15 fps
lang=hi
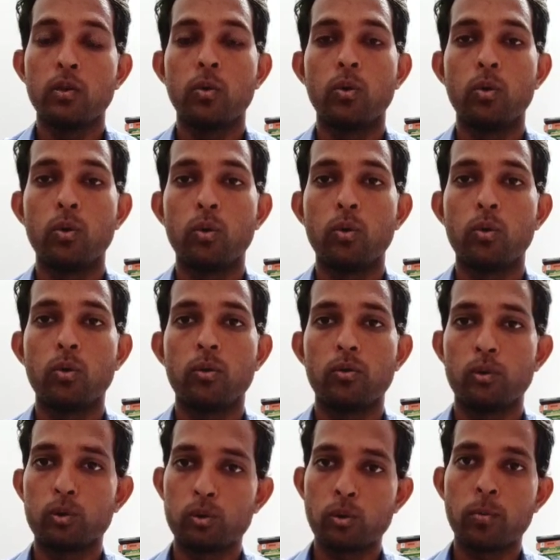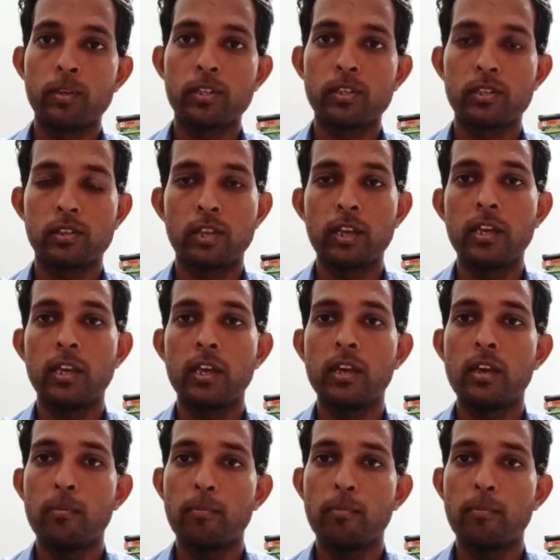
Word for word: तो दोस्तों बस इतना ही है